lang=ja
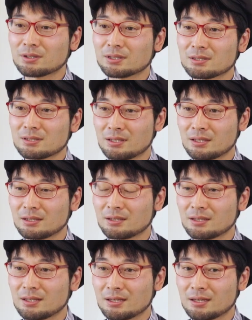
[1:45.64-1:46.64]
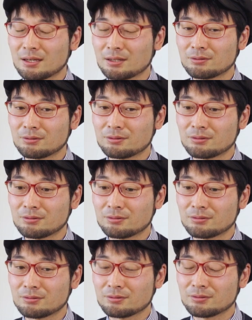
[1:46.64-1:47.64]
かですね、あの
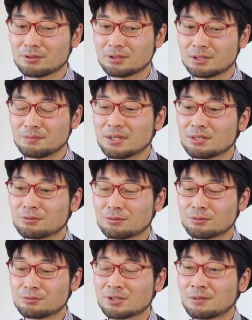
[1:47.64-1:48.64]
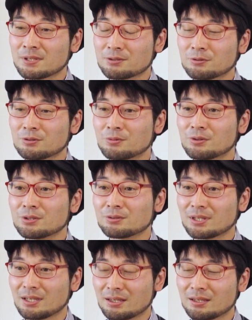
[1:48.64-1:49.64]
イメージをこう膨らますことも多いの
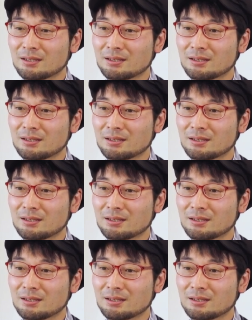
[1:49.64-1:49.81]
で、